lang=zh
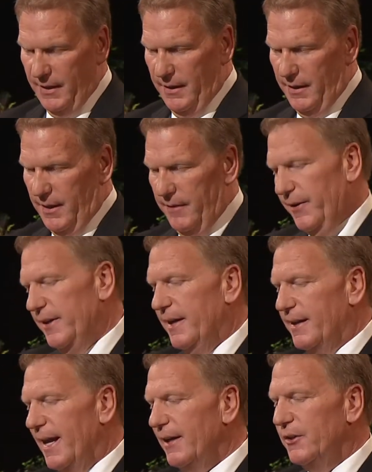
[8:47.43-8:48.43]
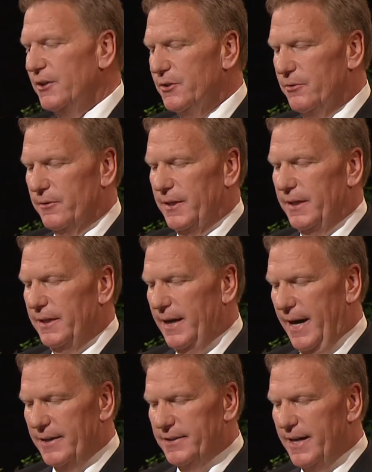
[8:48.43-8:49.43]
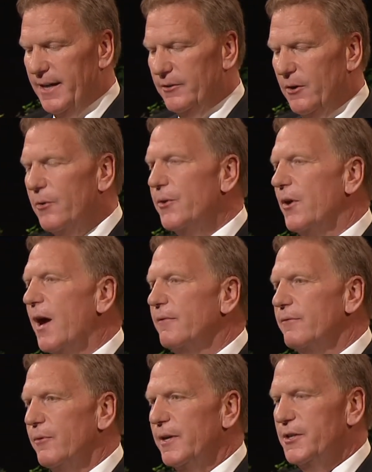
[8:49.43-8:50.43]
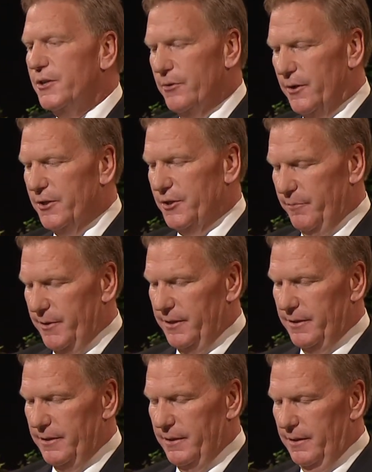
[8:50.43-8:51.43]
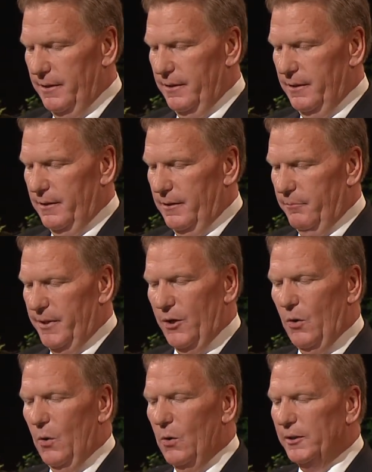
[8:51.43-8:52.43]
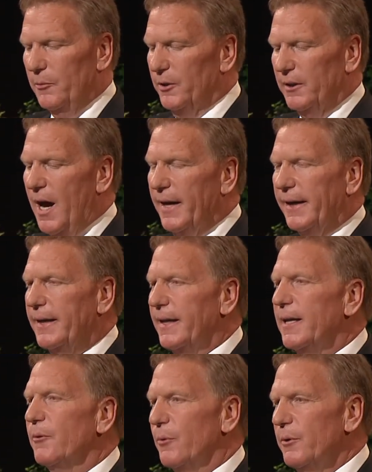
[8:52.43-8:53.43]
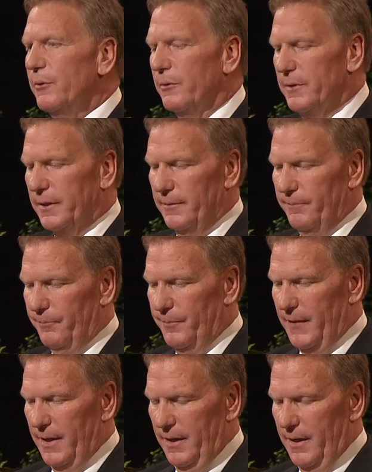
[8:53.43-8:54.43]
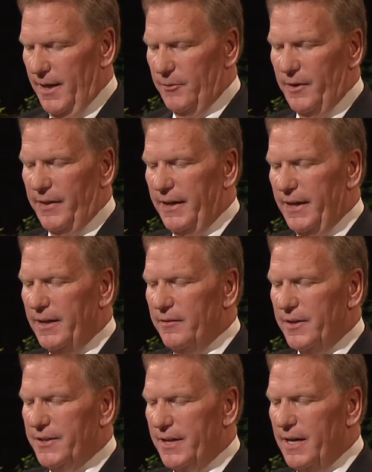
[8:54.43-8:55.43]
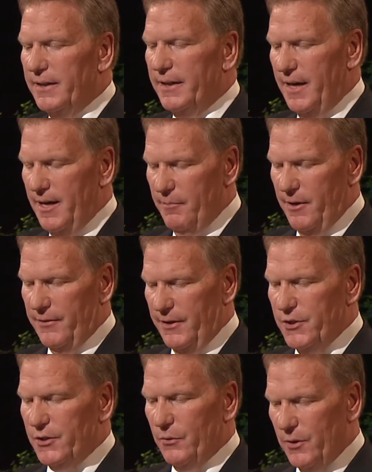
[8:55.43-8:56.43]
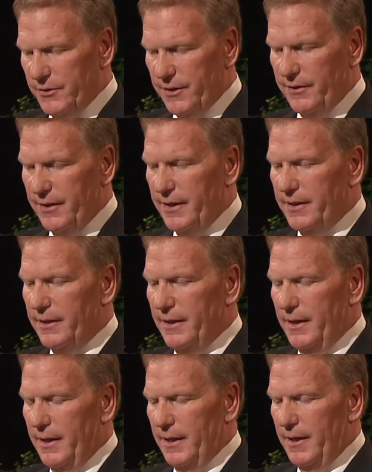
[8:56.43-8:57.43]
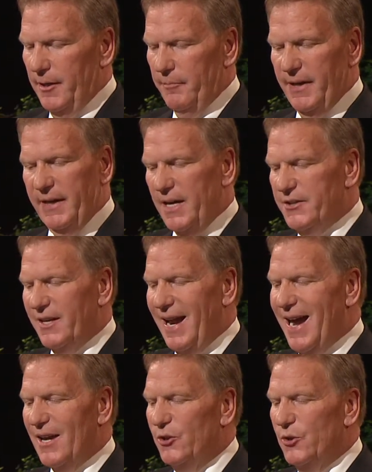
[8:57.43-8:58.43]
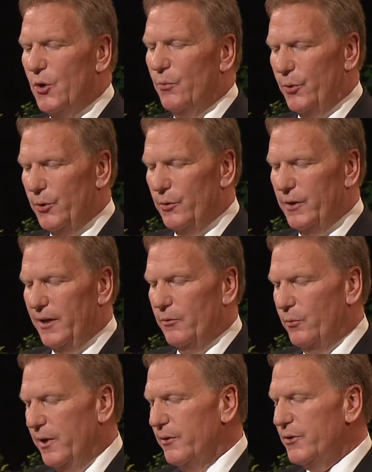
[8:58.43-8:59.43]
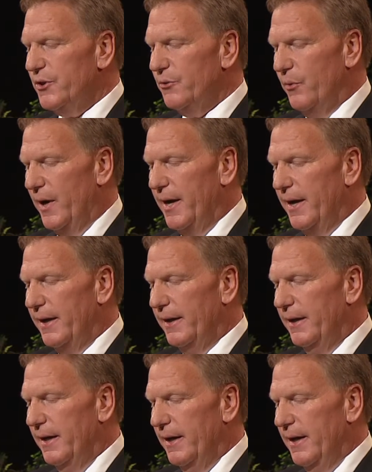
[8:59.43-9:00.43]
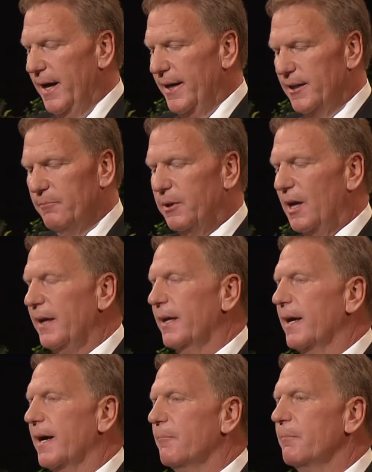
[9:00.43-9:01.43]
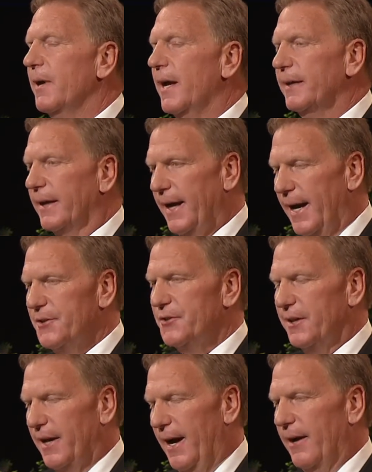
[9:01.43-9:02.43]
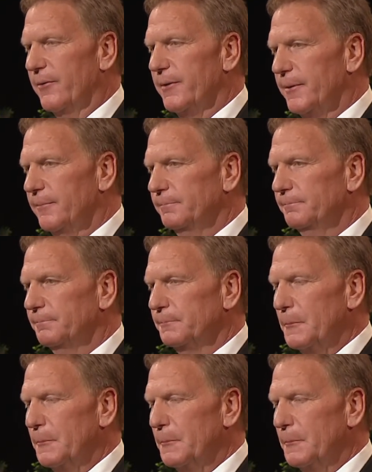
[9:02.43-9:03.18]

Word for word: 就像阿尔玛所说的：“如果你们疏忽那棵树，没有想到要加以培植，看呐，它就一点也不生根，因为没有根，太阳的热气一晒，树就枯萎了。”于是你们就把树拔起来丢掉。